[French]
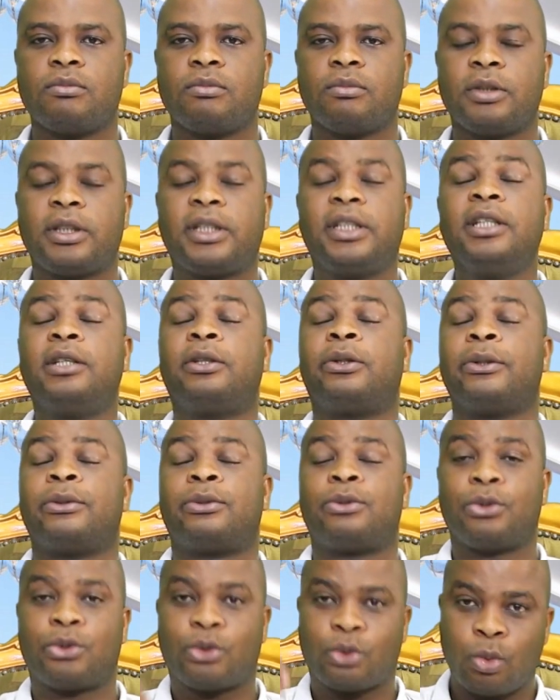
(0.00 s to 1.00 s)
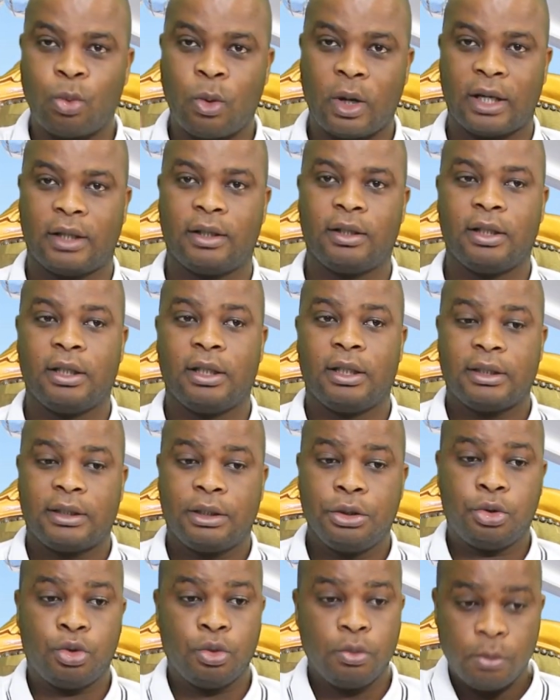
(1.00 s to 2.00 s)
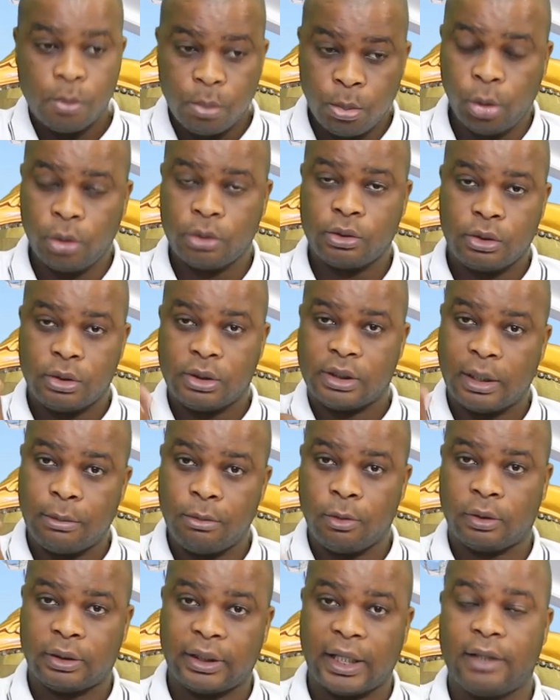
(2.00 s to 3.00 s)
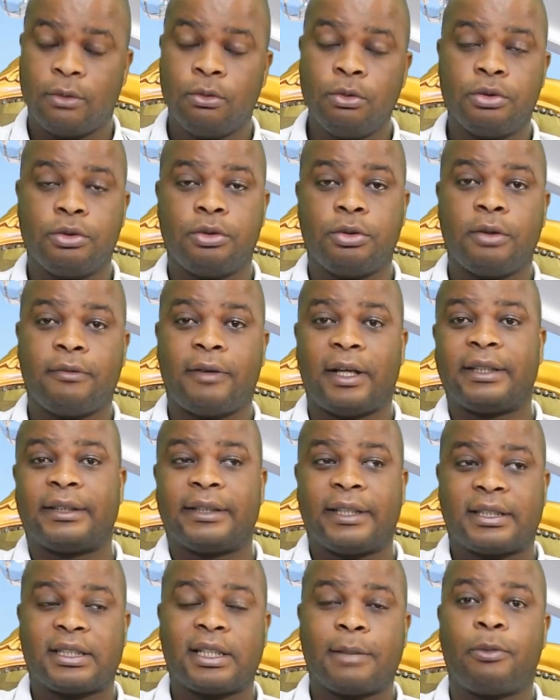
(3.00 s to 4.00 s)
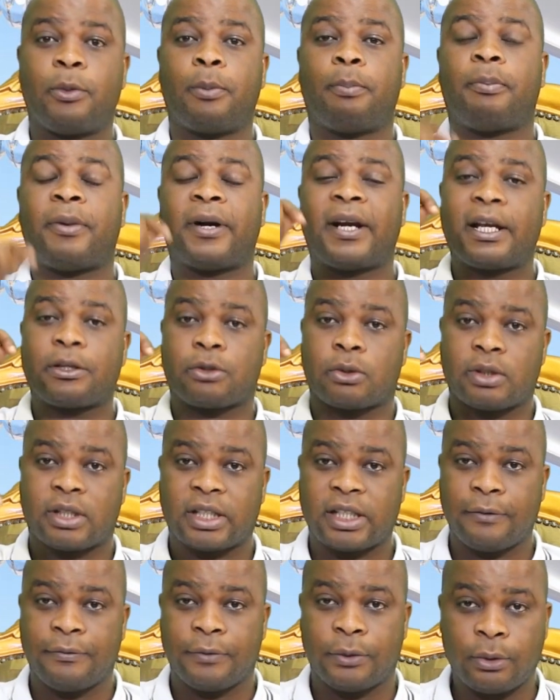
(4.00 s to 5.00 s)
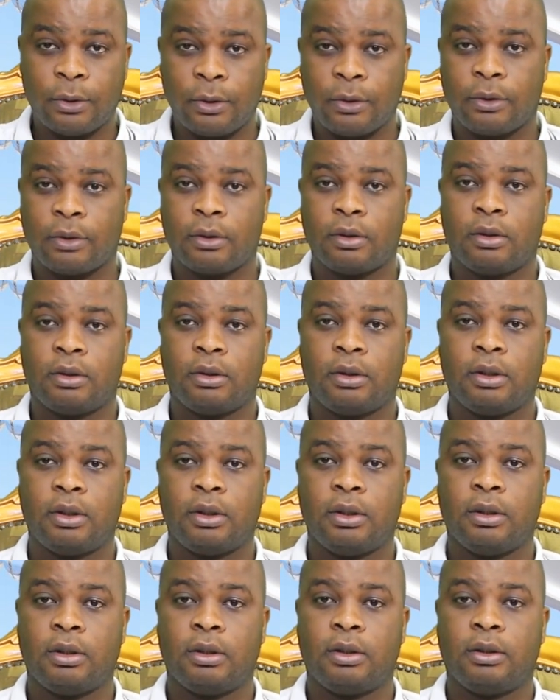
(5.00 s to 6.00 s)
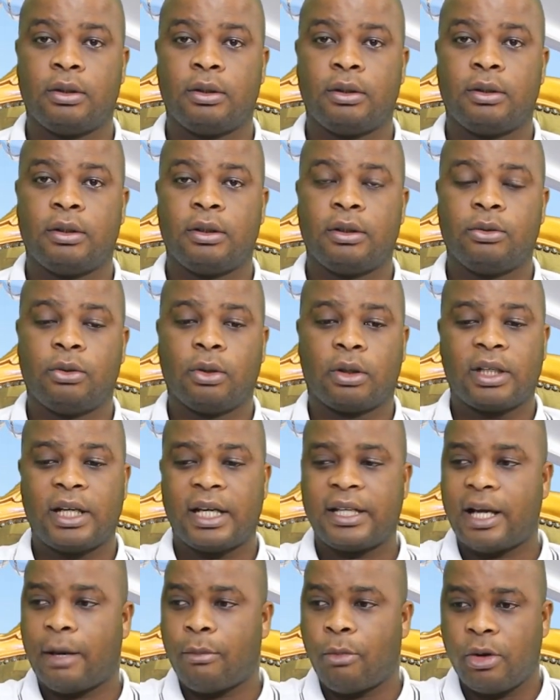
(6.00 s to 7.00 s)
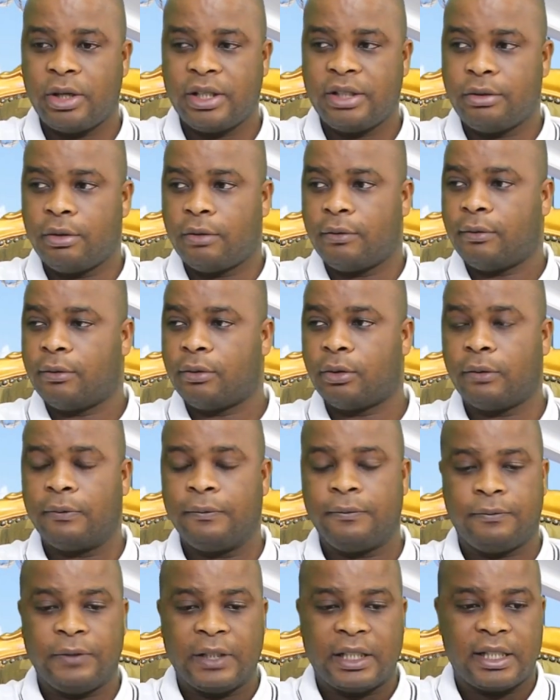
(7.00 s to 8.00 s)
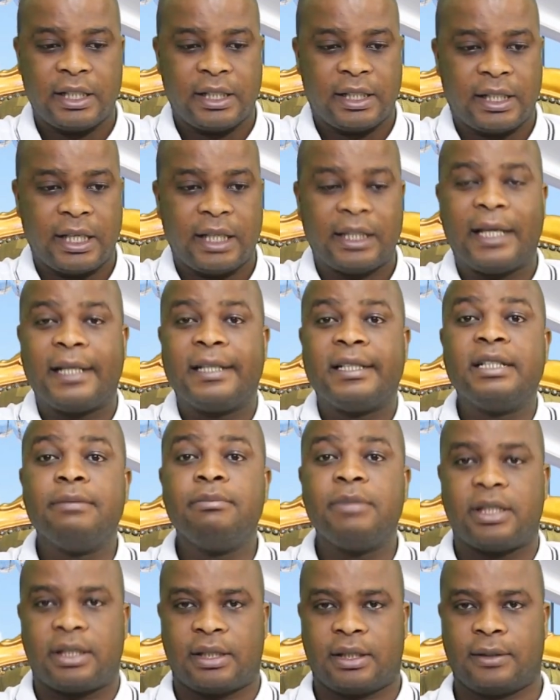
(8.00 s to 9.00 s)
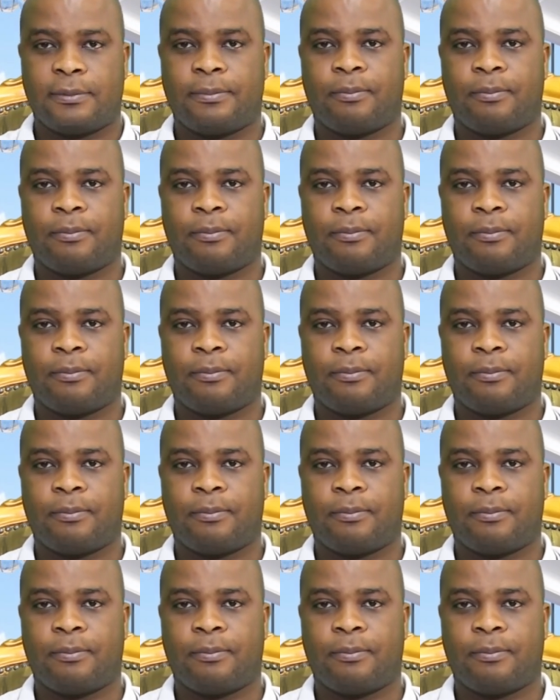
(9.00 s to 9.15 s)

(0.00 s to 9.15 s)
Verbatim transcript: Qui que tu sois, si tu montes sur ces montagnes où Dieu va descendre pour parler à son serviteur, donc il a dit à Moïse de, fixer des limites